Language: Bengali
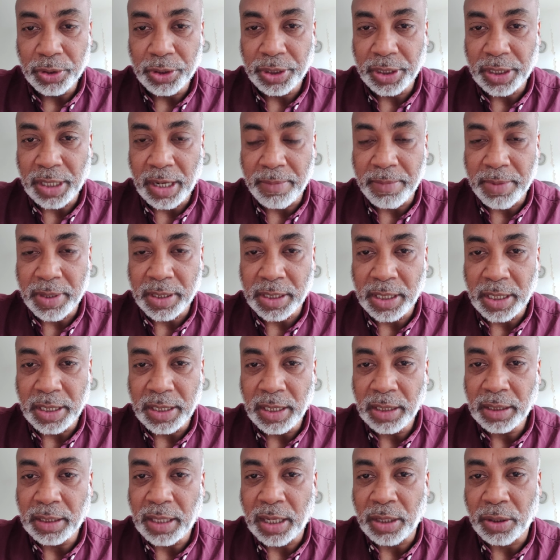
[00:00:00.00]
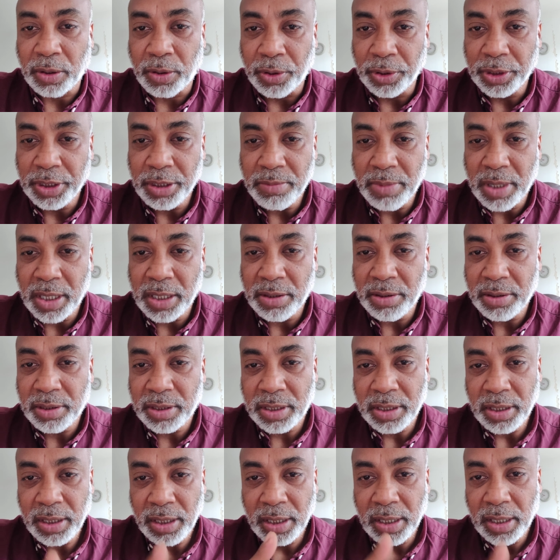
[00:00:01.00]
হোক সেটা আমরা চাই না তার ক্ষতি মানে
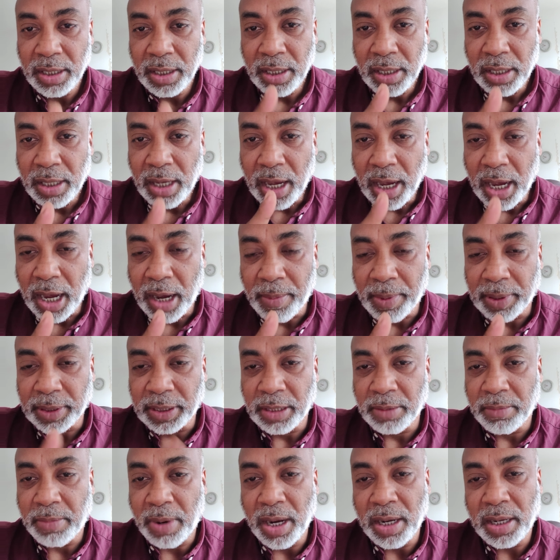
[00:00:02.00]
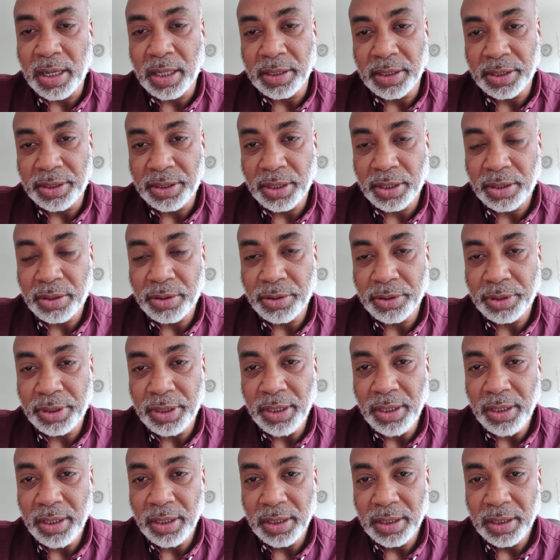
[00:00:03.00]
হচ্ছে আমাদের বাংলাদেশের
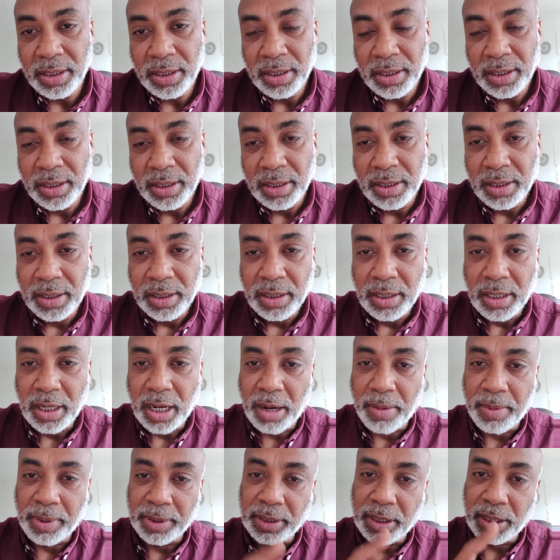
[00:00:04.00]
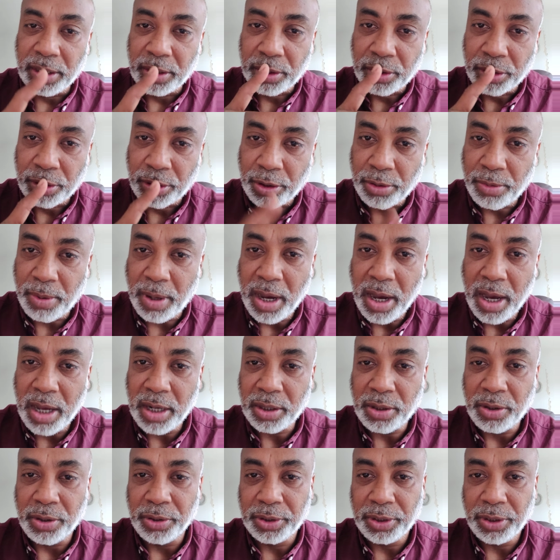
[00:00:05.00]
ক্ষতি আমাদের
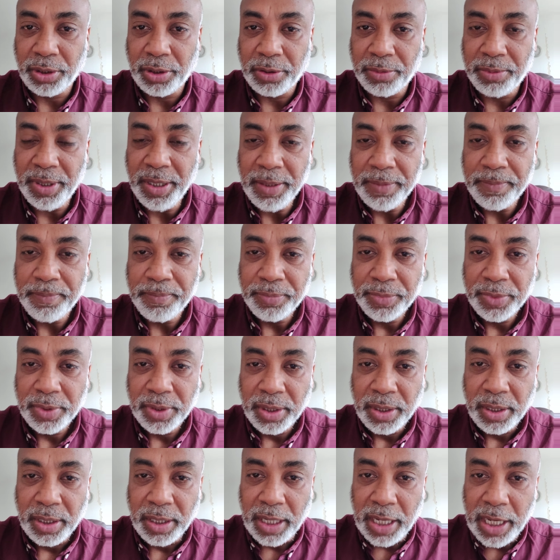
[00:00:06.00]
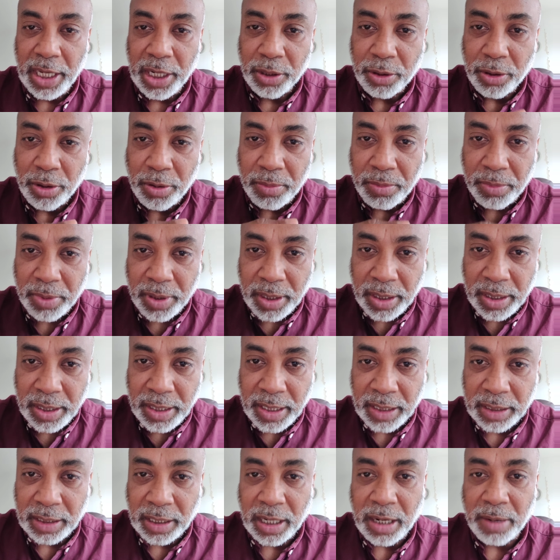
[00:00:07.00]
সবার ক্ষতি হবে এরকম
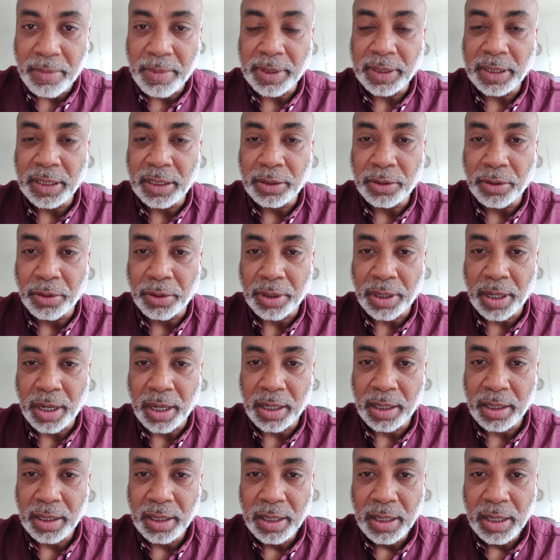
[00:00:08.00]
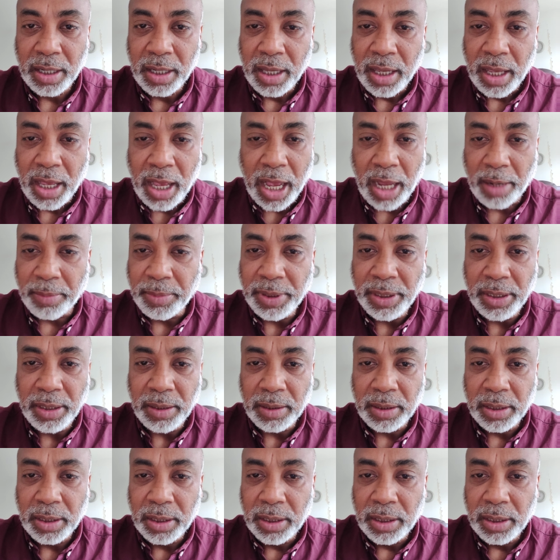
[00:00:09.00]
নেতার আমাদের দরকার আমি